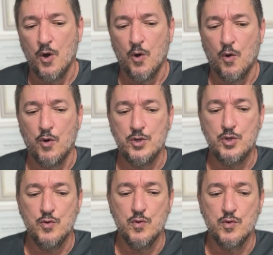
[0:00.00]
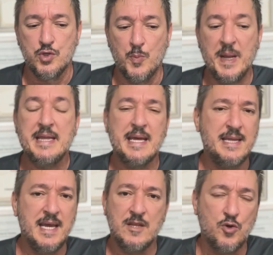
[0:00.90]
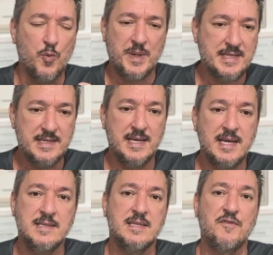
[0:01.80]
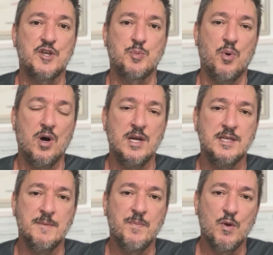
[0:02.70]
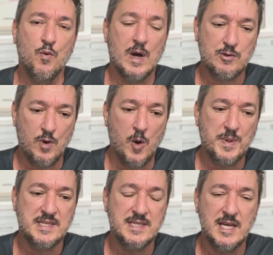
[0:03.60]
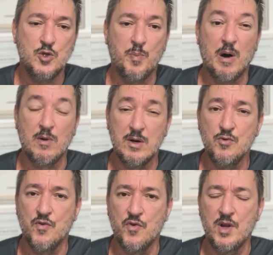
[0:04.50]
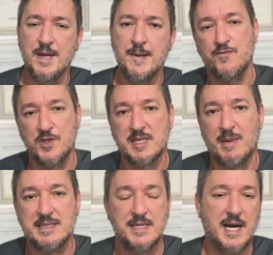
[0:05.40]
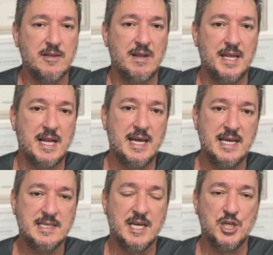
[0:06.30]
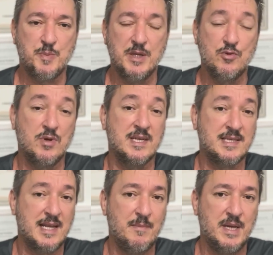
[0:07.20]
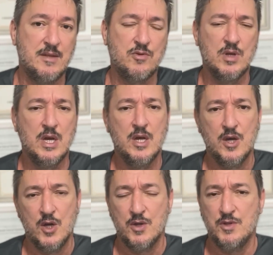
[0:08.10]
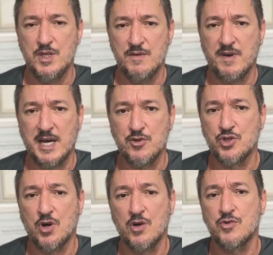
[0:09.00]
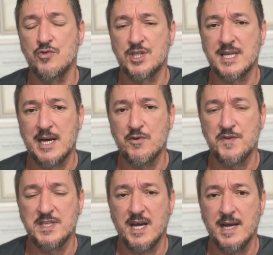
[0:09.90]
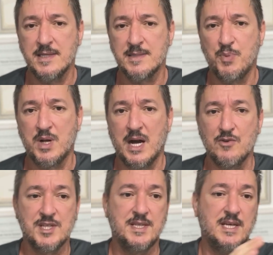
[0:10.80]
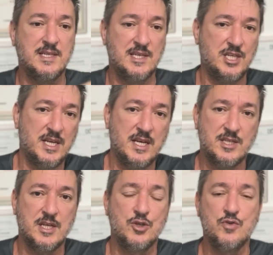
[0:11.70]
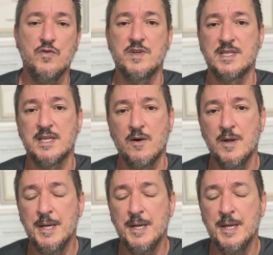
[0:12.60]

onde o superintendente ou presidente da FESPORT, o atual presidente, o Paulão do vôlei, foi sabatinado lá na ALESC a respeito do cancelamento de vários jogos no estado oficiais por causa das enchentes, das chuvas e tal.